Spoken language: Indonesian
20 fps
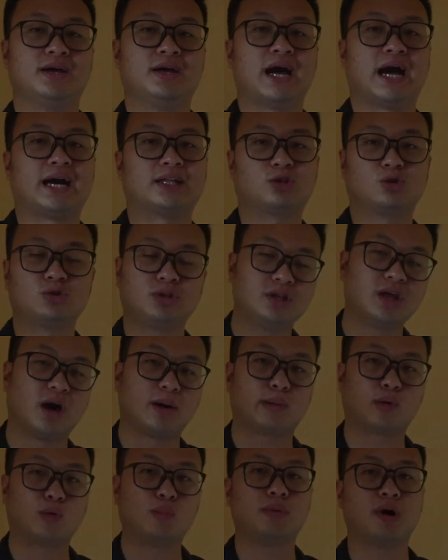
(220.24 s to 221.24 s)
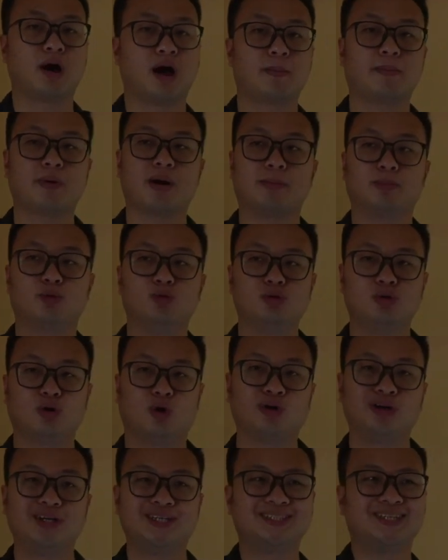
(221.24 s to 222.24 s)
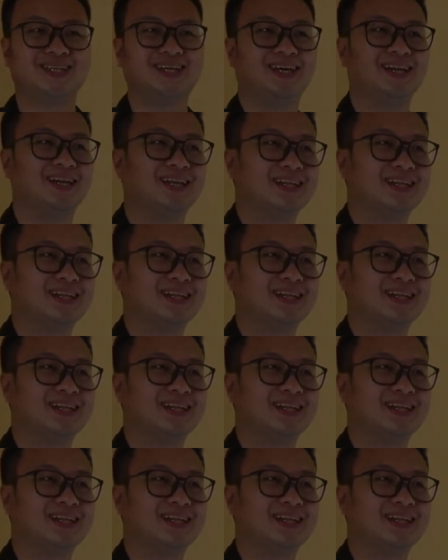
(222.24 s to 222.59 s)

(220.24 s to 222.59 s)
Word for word: atau tidak merubah apapun kondisi